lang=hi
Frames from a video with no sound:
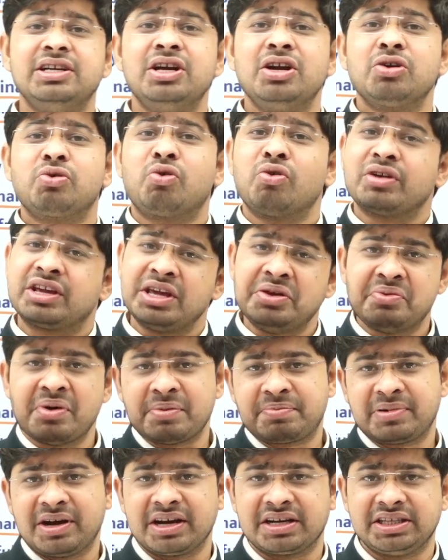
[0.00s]
को गिव
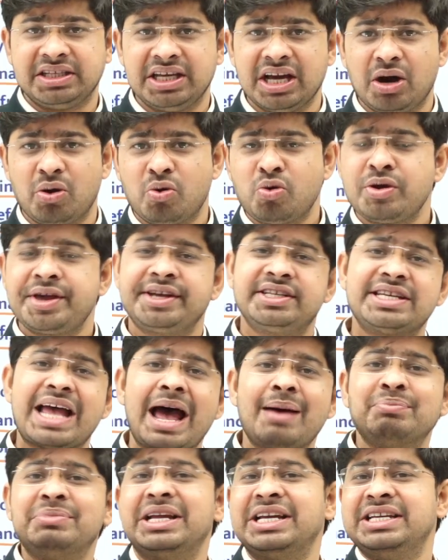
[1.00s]
अप कर दिया वो
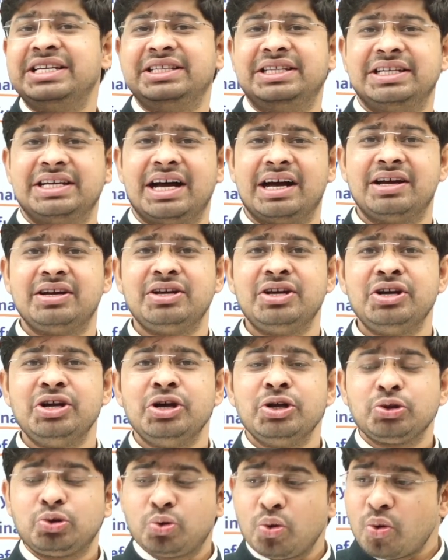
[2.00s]
एग्जाम नहीं दिया
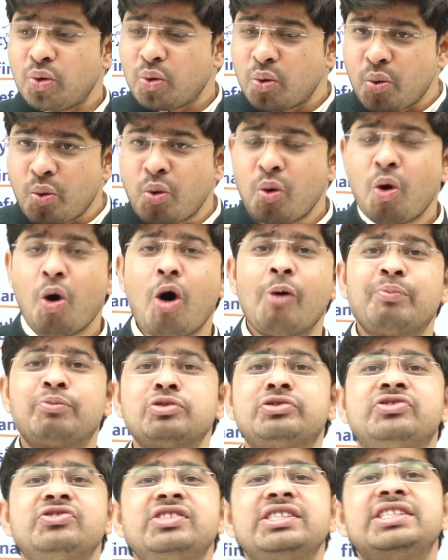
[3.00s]
तो वो
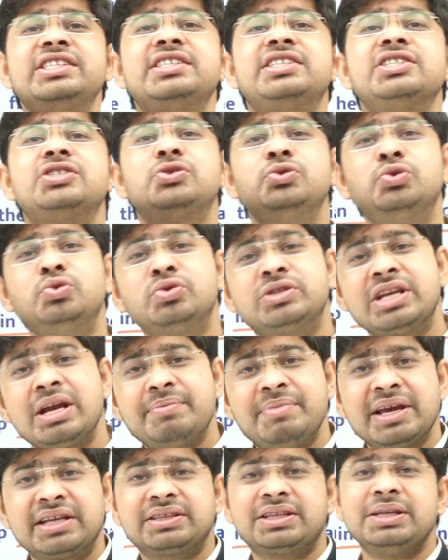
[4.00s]
अपॉर्चुनिटी किसी दूसरे
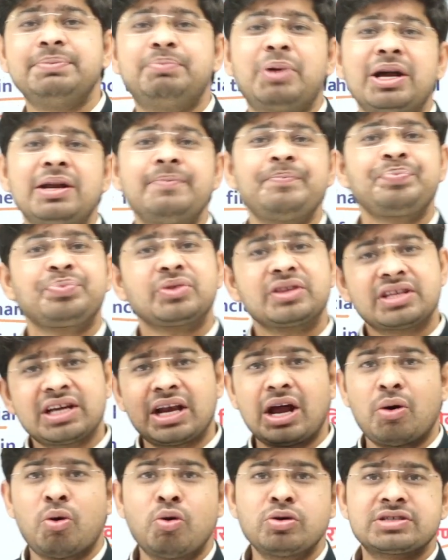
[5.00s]
व्यक्ति पर चला
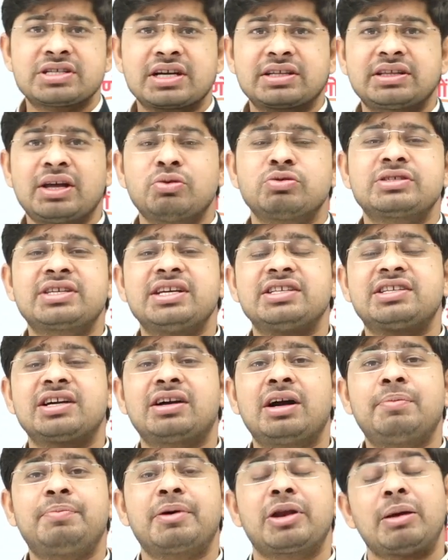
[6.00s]
हो सकता है उसके
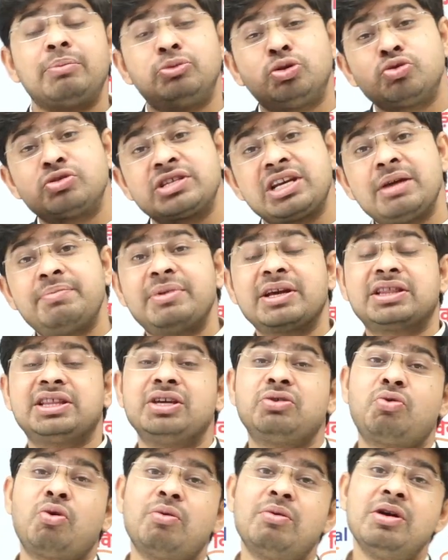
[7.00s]
जगह पर आप दूसरे व्यक्ति
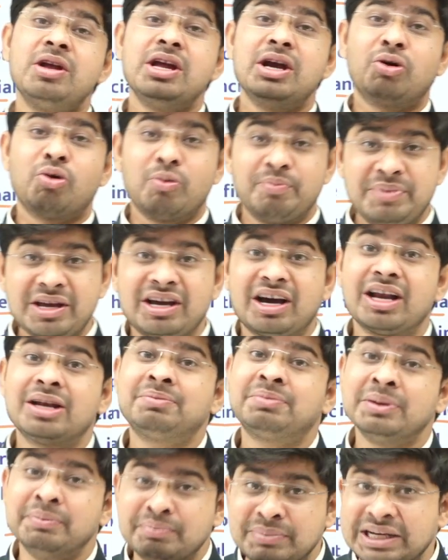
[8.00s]
को वो
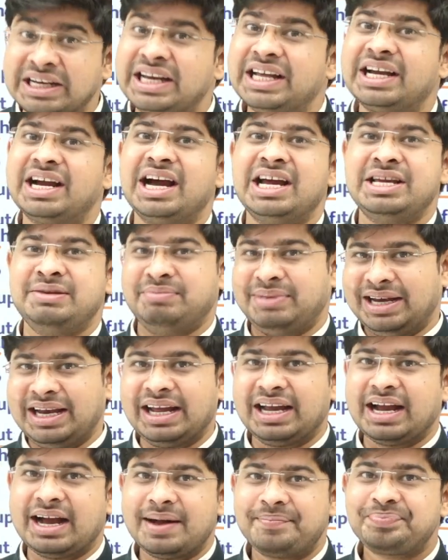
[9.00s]
विकल्प मिलेगा ही
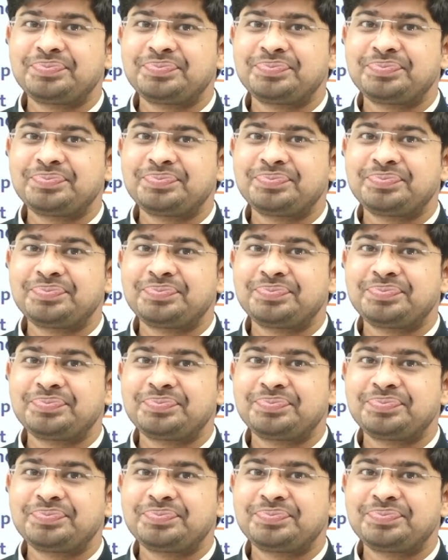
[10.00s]
मिलेगा